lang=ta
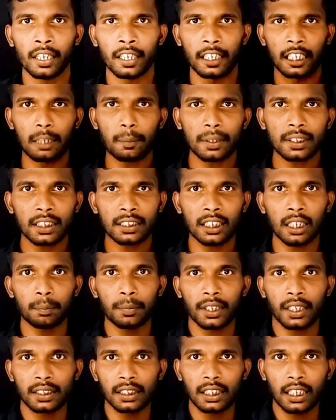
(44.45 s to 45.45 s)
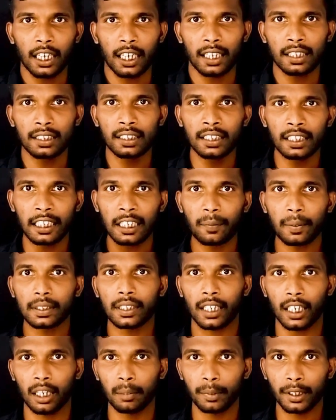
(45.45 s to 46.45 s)
இருபத்தைந்தாம் தேதி கடந்து
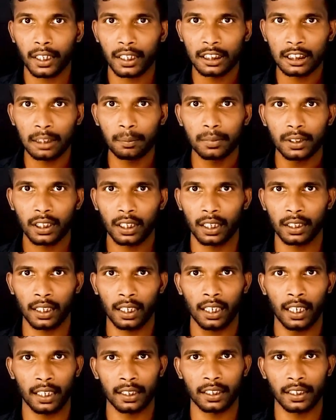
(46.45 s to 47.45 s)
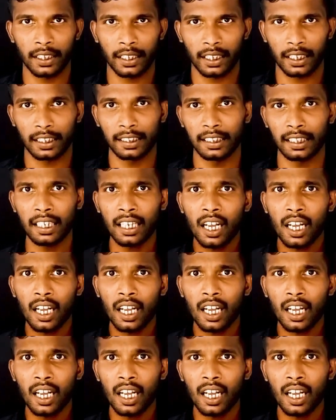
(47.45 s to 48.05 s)
இருபத்தாறாம் தேதியும் தேடுதல் நடந்துகிட்டே இருக்குது